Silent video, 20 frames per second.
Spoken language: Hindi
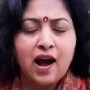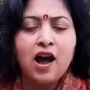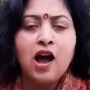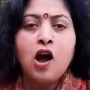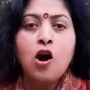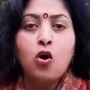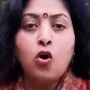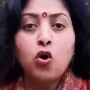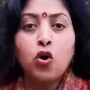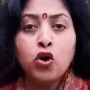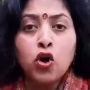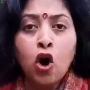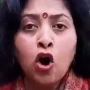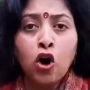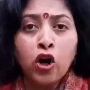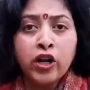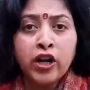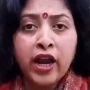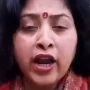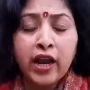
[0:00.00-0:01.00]
करा
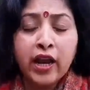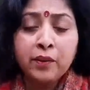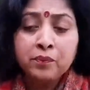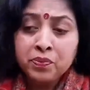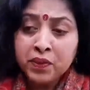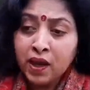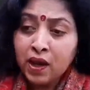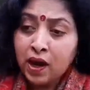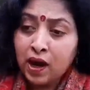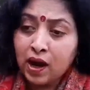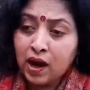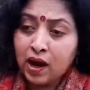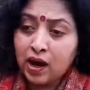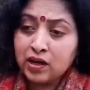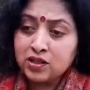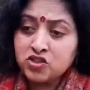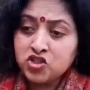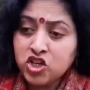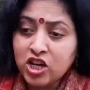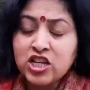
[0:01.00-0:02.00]
उन्होंने
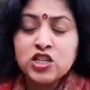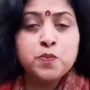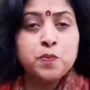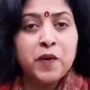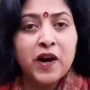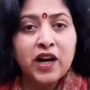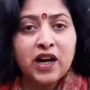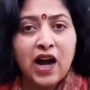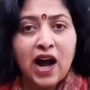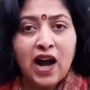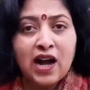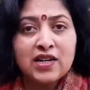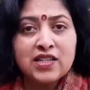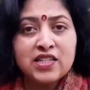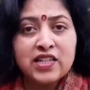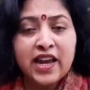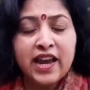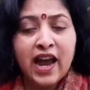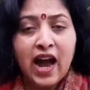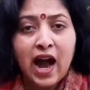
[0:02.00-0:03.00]
जिस
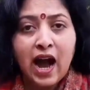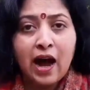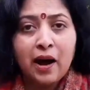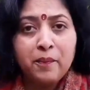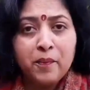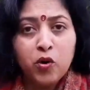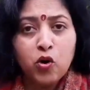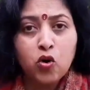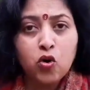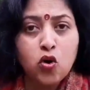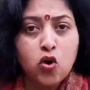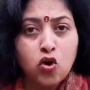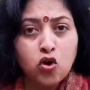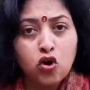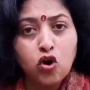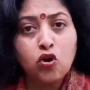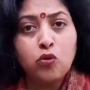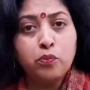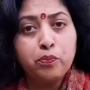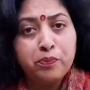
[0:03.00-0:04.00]
प्रकार से आप
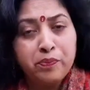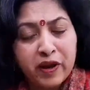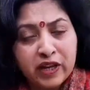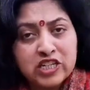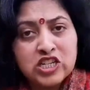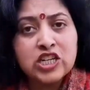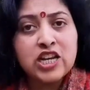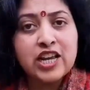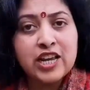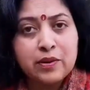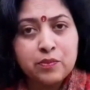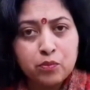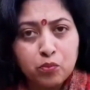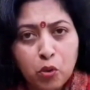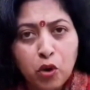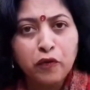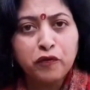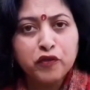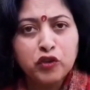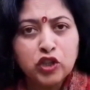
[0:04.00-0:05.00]
लोगों को बिजली
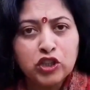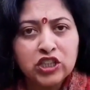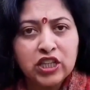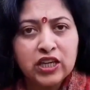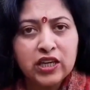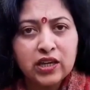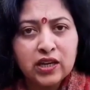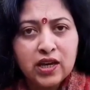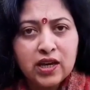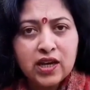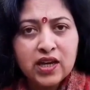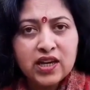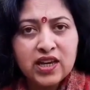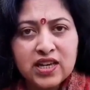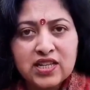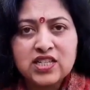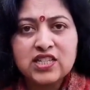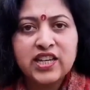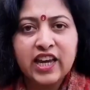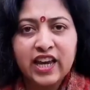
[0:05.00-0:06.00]
मुफ्त दी
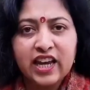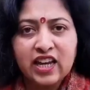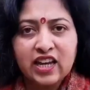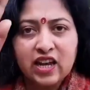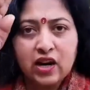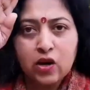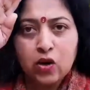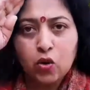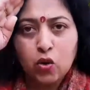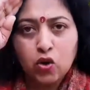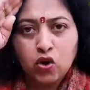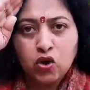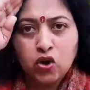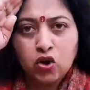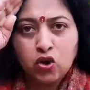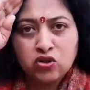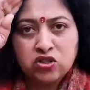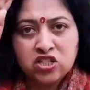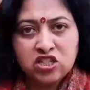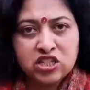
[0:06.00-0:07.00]
इसके लिए
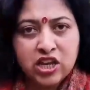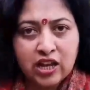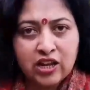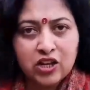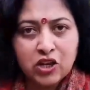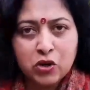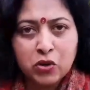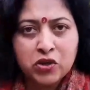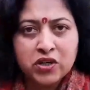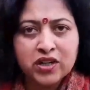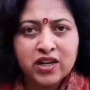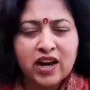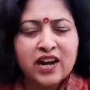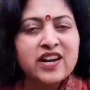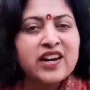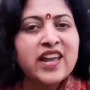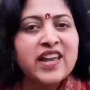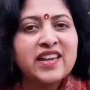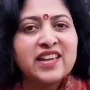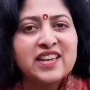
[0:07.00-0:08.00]
उनको सल्यूट
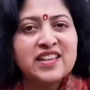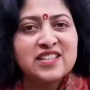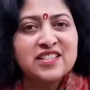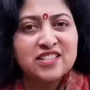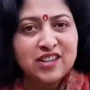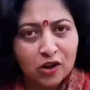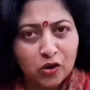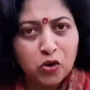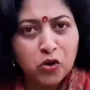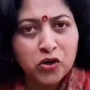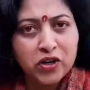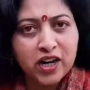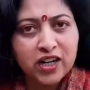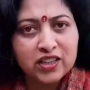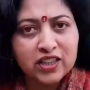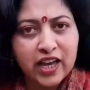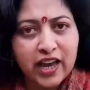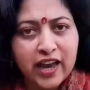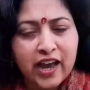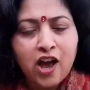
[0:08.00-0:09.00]
करने की
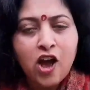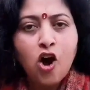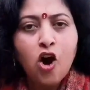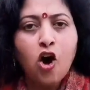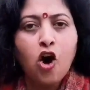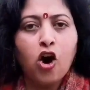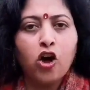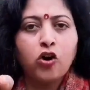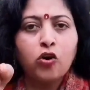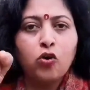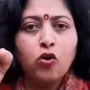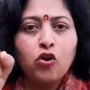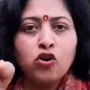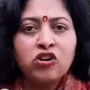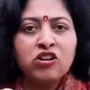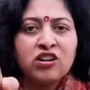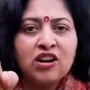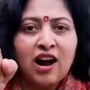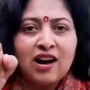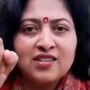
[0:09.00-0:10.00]
जरूरत है और
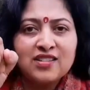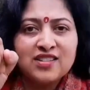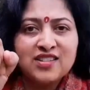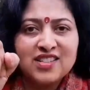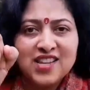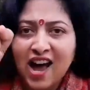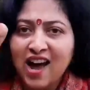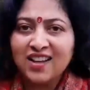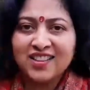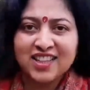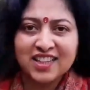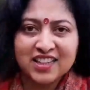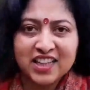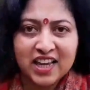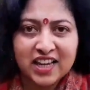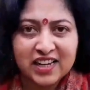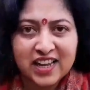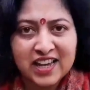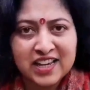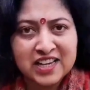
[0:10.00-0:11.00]
उनका साथ
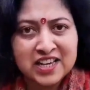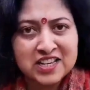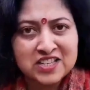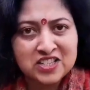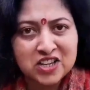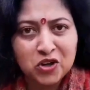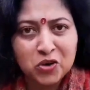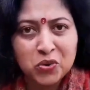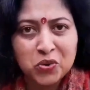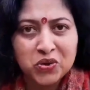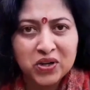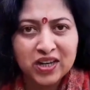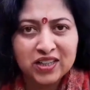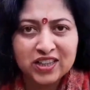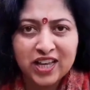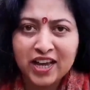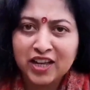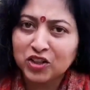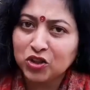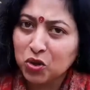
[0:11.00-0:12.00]
देने की
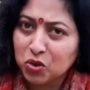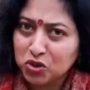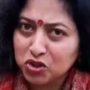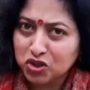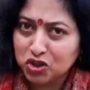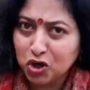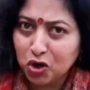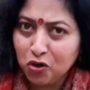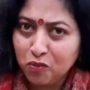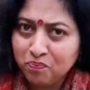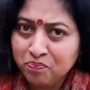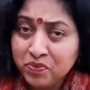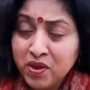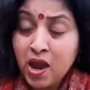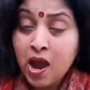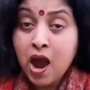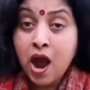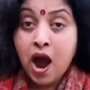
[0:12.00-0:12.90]
जरूरत है दोस्तों